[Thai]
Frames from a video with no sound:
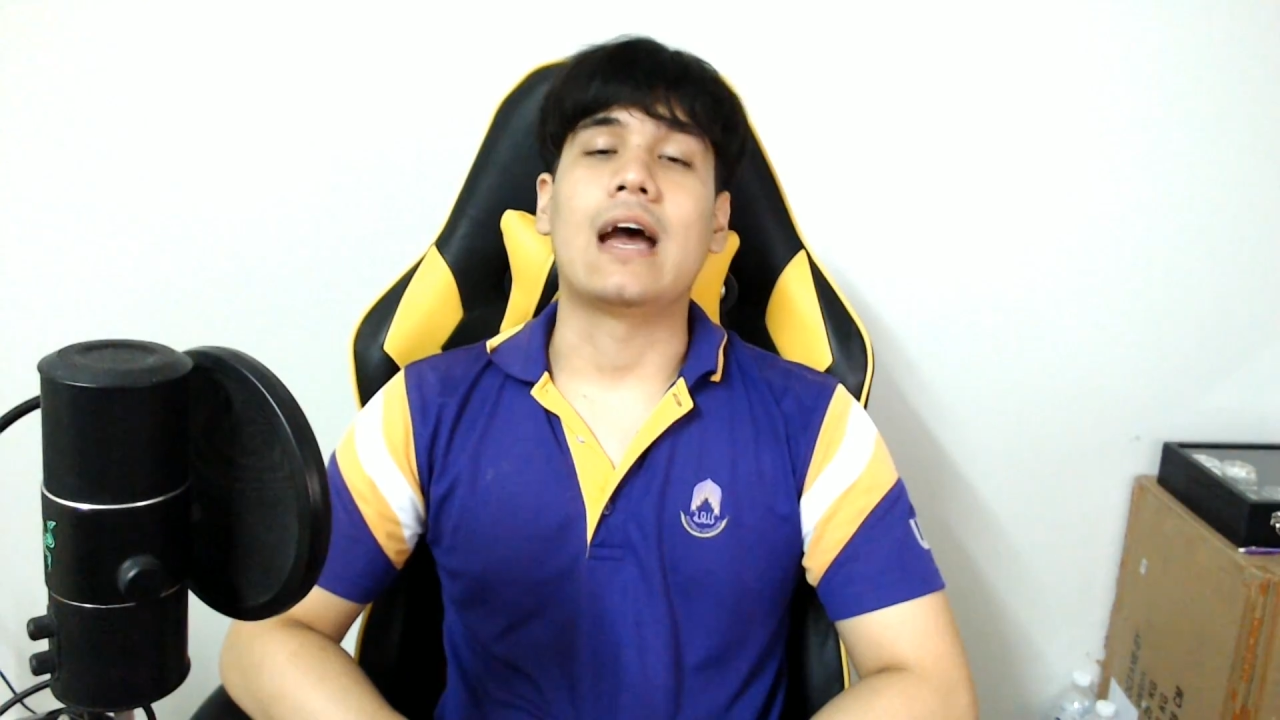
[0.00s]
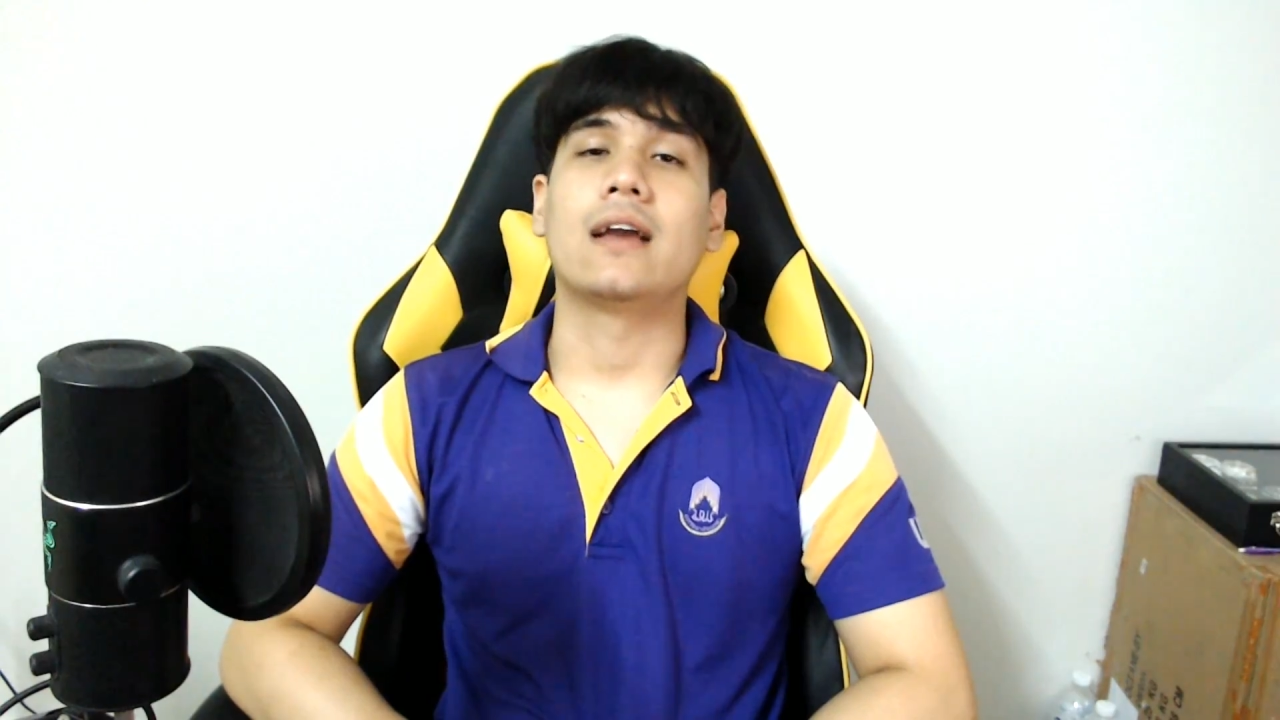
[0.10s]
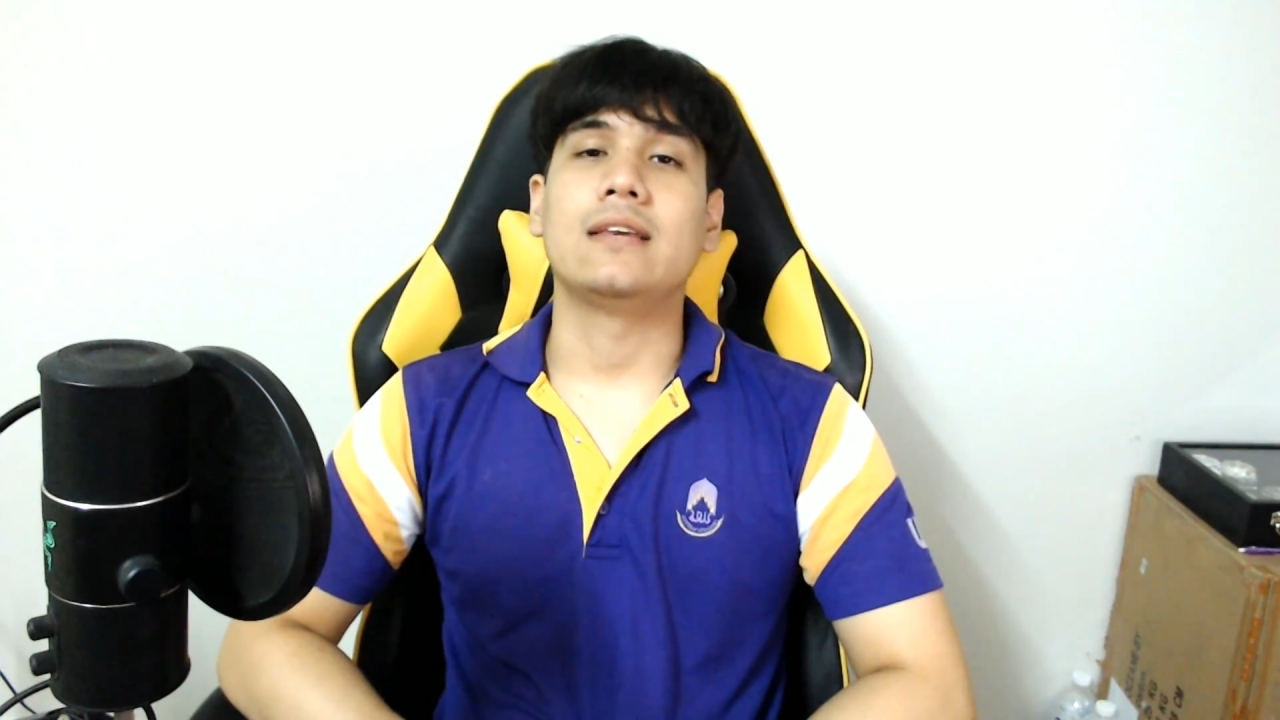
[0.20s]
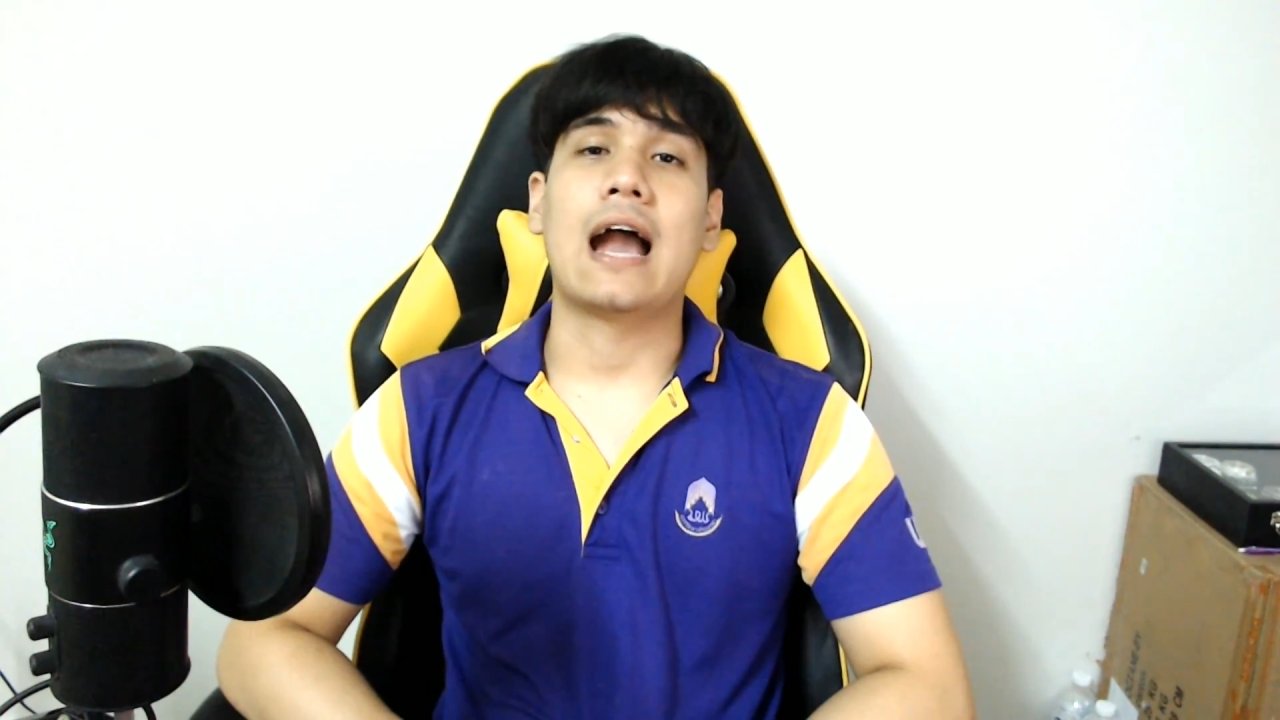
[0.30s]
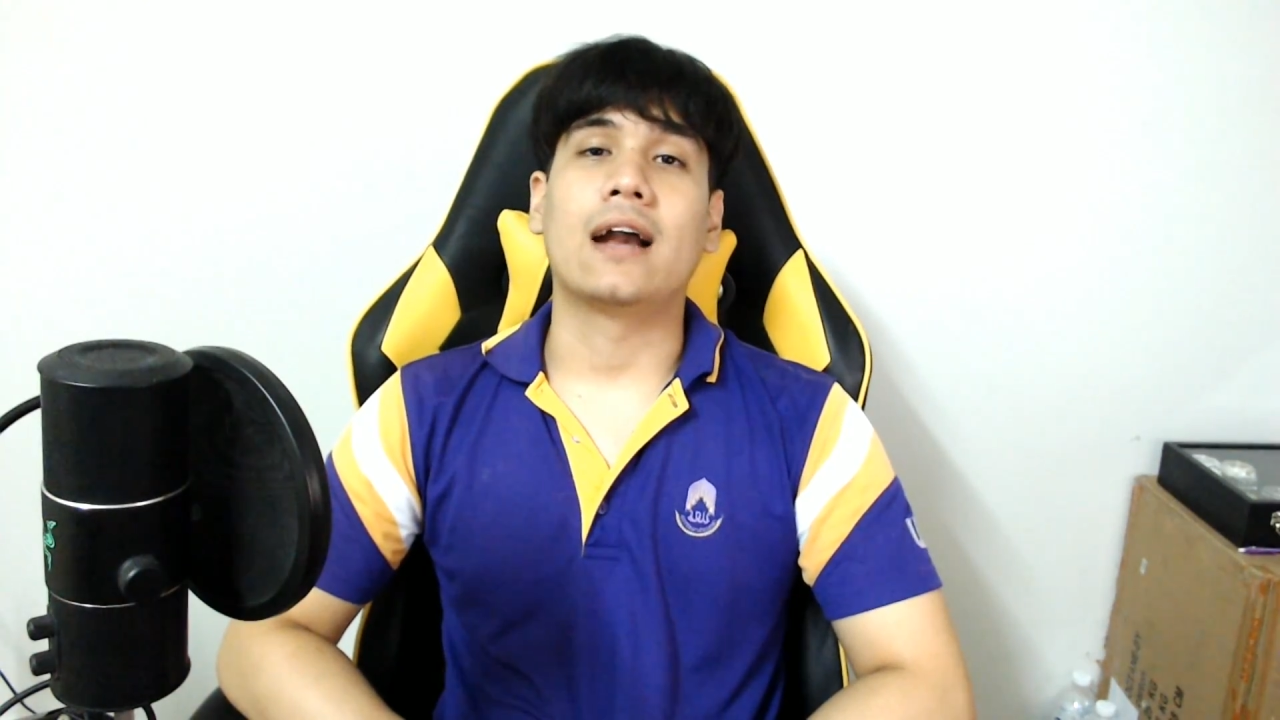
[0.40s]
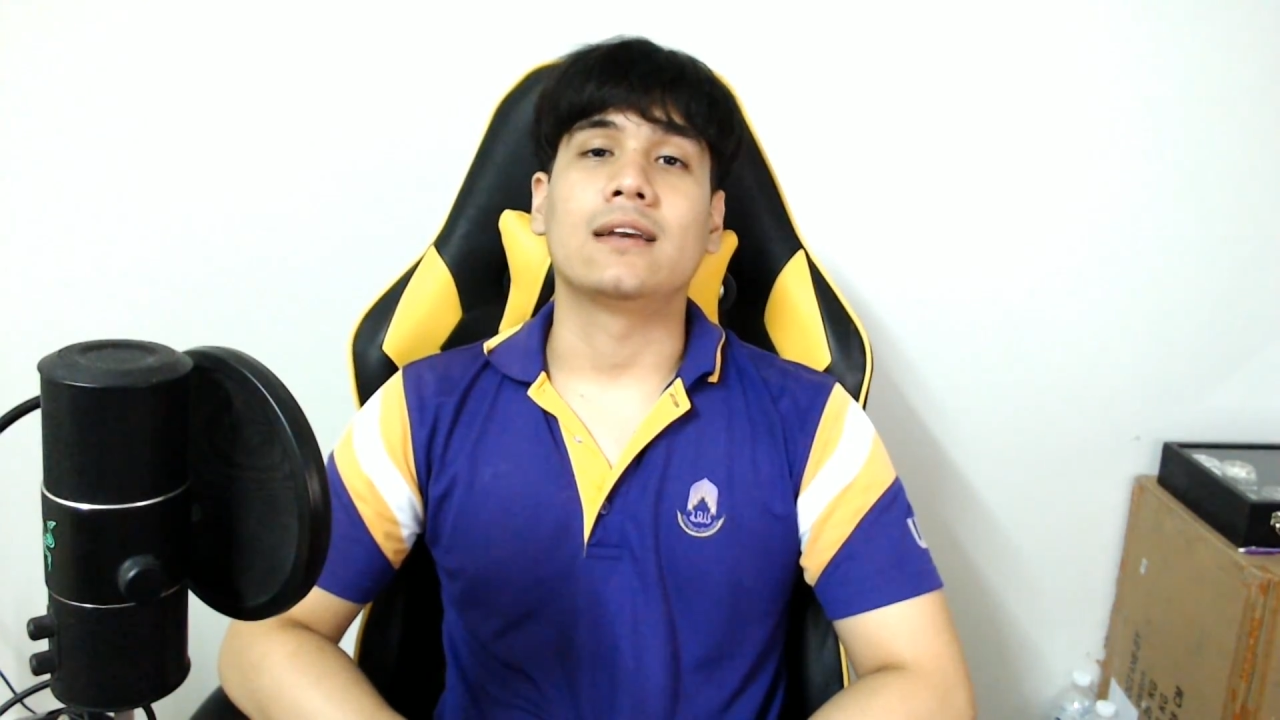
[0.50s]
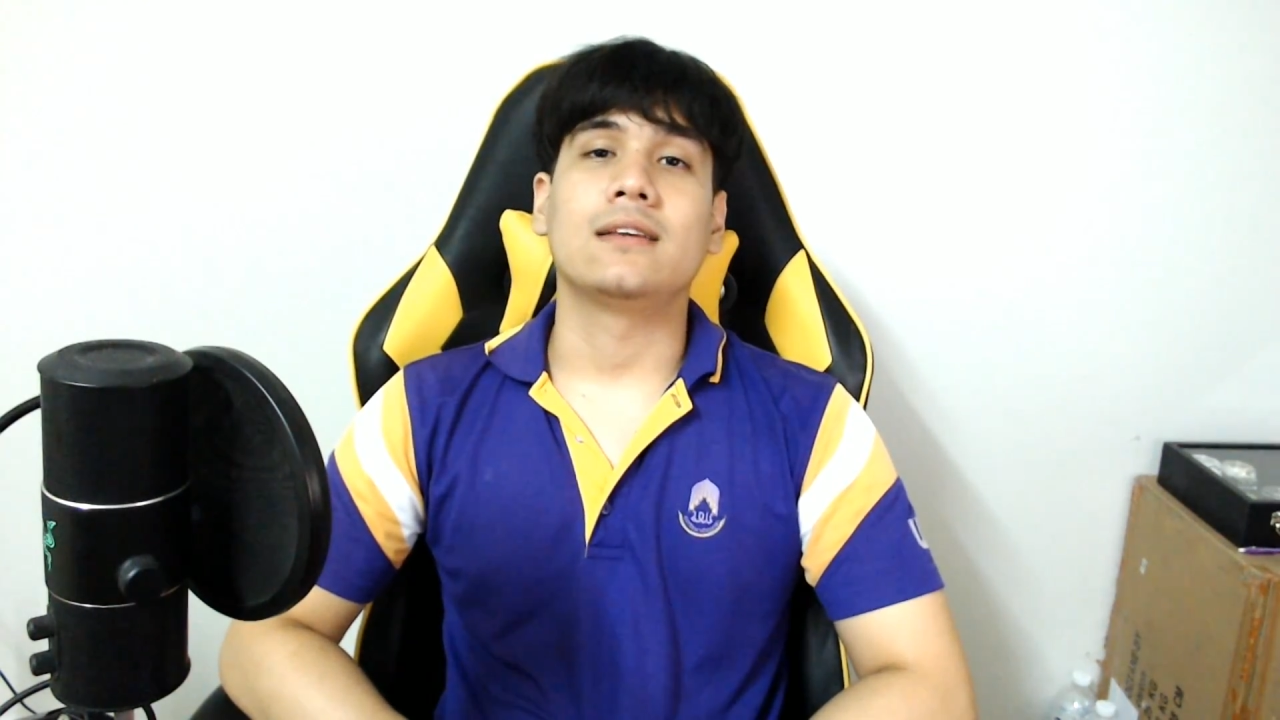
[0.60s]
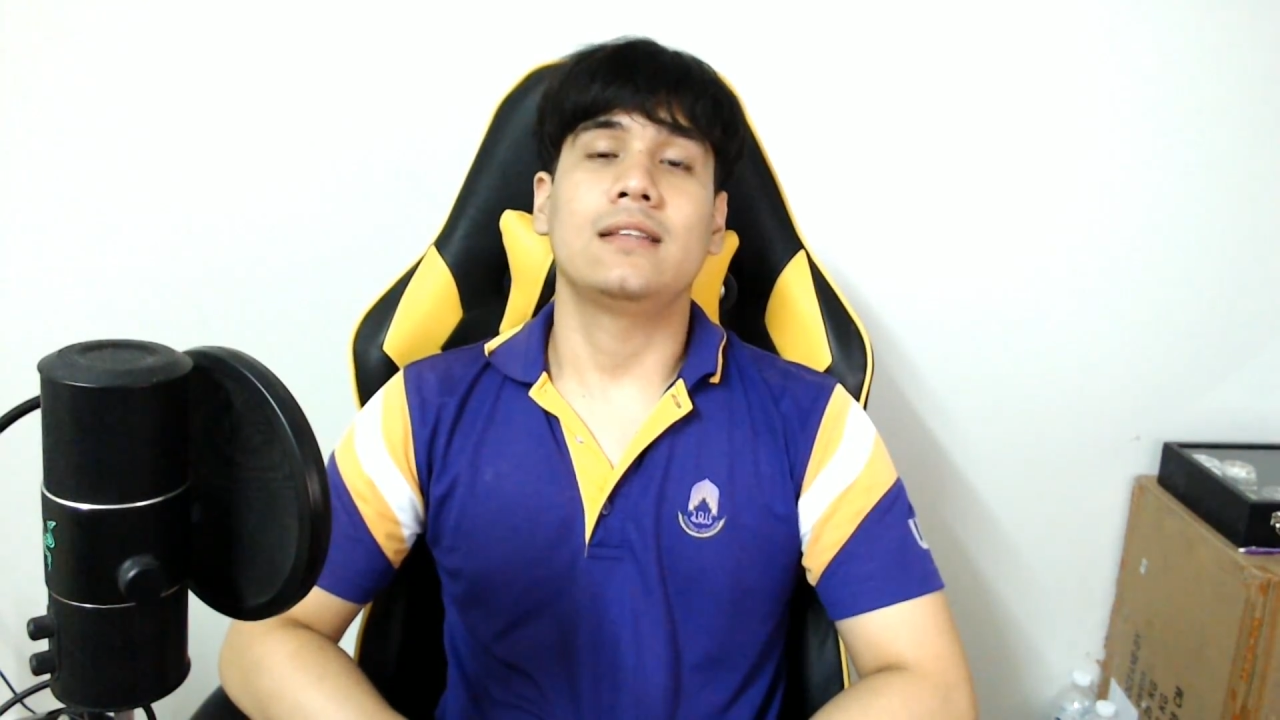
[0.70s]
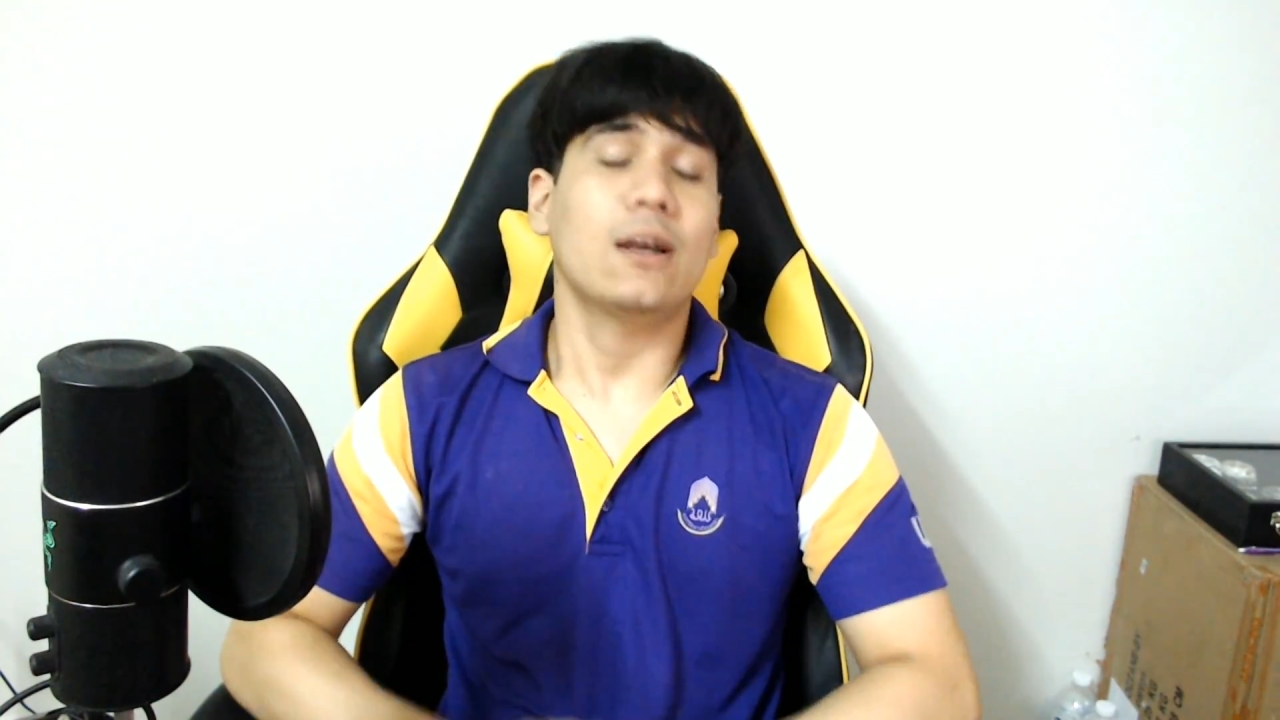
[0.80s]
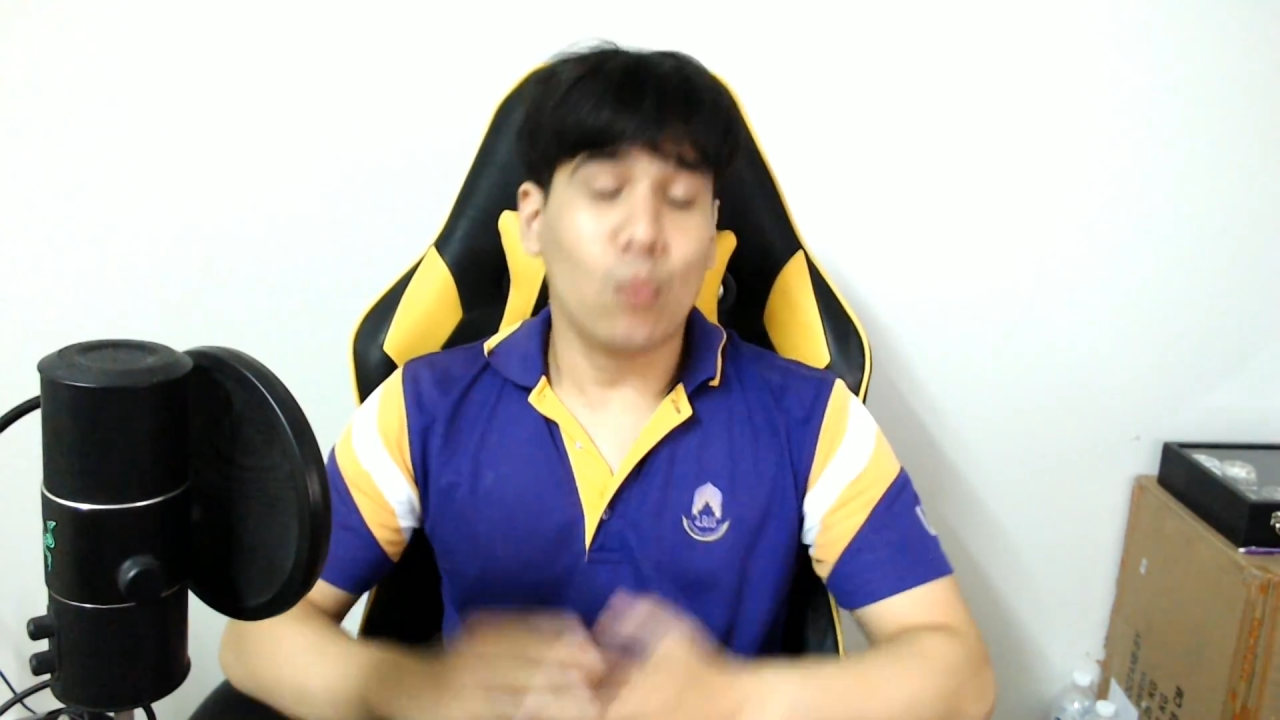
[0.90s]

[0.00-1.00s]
นะยังนี่